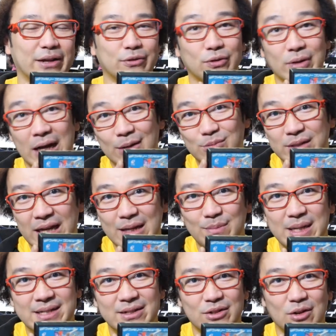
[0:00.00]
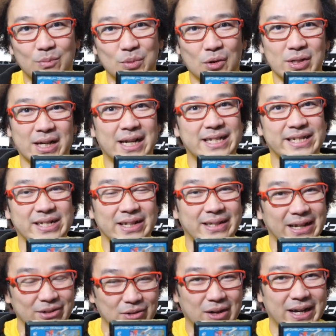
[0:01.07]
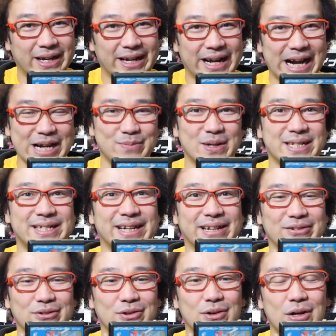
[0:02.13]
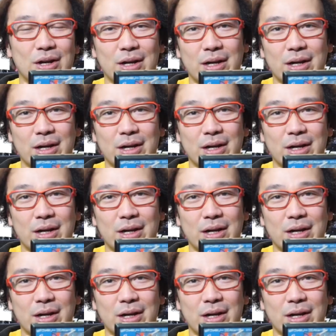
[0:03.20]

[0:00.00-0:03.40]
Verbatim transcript: あの危ない水着の描写が違ったりとかありましたけど、